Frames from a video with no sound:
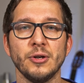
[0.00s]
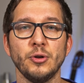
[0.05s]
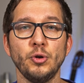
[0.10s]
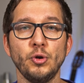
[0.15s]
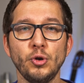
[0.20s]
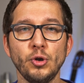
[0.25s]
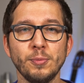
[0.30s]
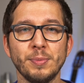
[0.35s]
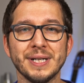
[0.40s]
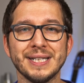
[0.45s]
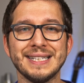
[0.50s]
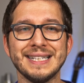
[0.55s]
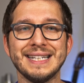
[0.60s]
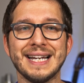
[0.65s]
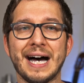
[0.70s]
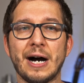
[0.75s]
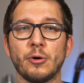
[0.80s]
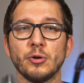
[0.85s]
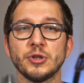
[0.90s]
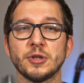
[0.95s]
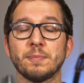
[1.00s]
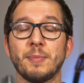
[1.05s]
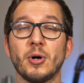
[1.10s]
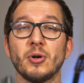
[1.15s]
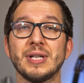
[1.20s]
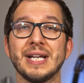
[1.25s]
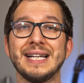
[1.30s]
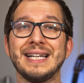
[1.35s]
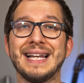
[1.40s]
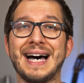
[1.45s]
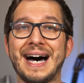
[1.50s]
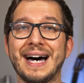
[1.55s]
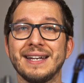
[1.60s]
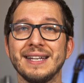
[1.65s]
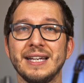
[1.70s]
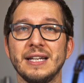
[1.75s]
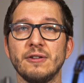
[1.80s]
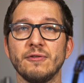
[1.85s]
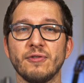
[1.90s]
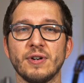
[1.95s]
über den Ausbau der
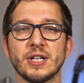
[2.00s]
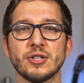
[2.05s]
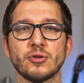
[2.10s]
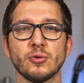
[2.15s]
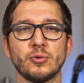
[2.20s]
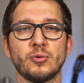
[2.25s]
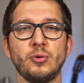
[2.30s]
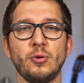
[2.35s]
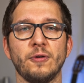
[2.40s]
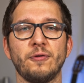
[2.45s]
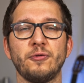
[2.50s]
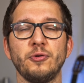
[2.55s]
Ladeinfrastruktur